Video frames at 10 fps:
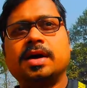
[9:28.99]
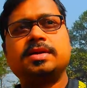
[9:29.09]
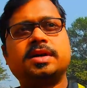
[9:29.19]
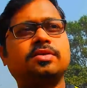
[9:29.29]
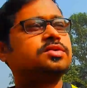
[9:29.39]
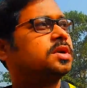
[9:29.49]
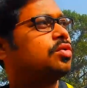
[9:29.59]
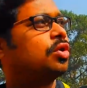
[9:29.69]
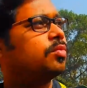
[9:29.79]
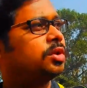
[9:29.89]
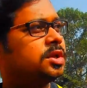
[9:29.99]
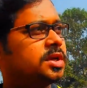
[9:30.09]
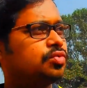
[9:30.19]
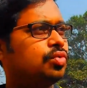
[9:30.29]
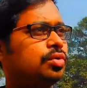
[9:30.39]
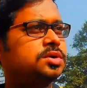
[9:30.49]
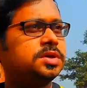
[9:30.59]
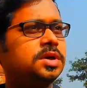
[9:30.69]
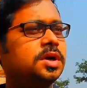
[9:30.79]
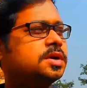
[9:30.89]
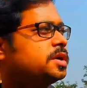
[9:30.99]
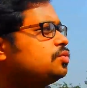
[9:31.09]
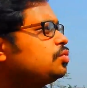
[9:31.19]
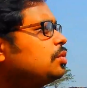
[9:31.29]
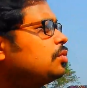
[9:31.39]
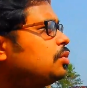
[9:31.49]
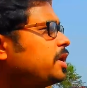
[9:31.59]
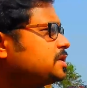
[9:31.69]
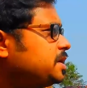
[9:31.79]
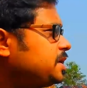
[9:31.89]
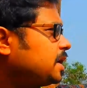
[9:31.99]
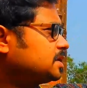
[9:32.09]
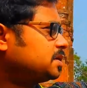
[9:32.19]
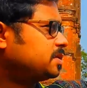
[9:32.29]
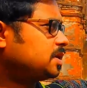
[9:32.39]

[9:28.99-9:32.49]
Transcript: ইচাই ঘোষের গড় বলতে যে দুর্গ ছিল সেই দুর্গগুলো আছে এই কাছে